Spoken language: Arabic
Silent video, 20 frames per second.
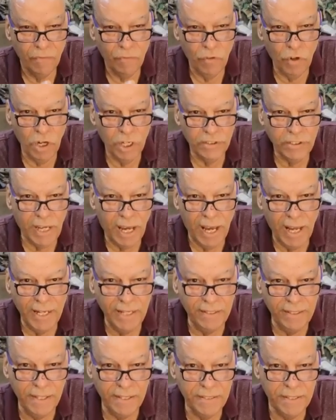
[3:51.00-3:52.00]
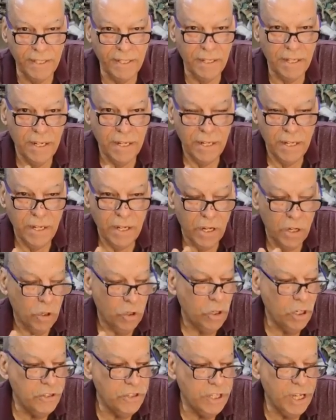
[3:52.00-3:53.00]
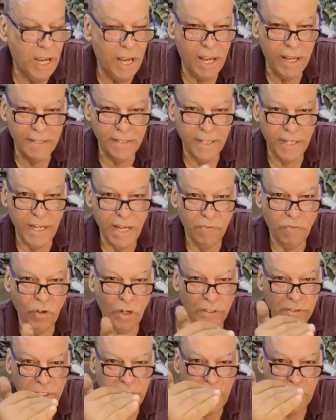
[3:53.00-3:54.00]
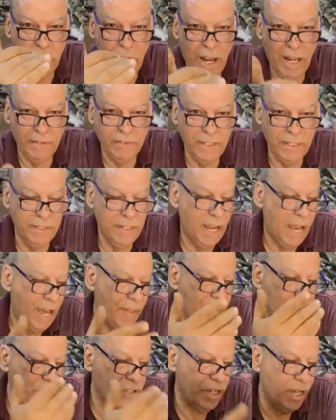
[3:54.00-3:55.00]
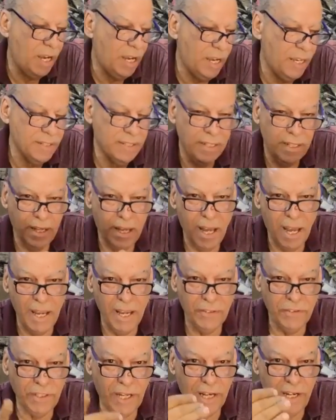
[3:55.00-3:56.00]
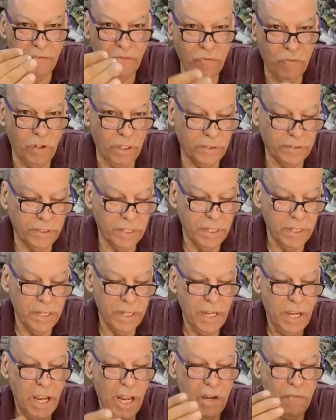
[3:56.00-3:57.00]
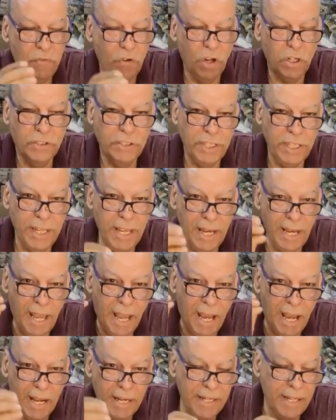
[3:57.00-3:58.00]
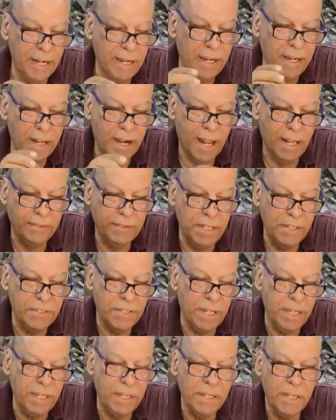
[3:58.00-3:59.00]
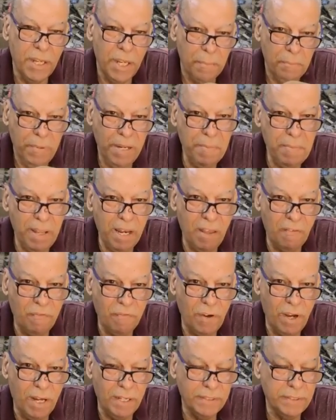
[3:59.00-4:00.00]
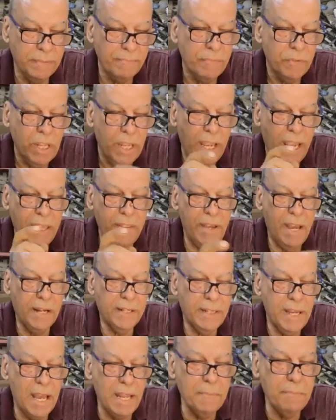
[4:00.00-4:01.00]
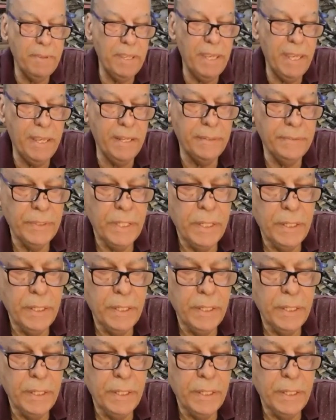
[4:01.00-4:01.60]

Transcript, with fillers: فولت عالي دي سي كل جهاز له فولتيه محدده هذا الجهاز لغايه 1000 فولت الفولتيه العاليه اللي راح تسري بالملفات اذا كان بها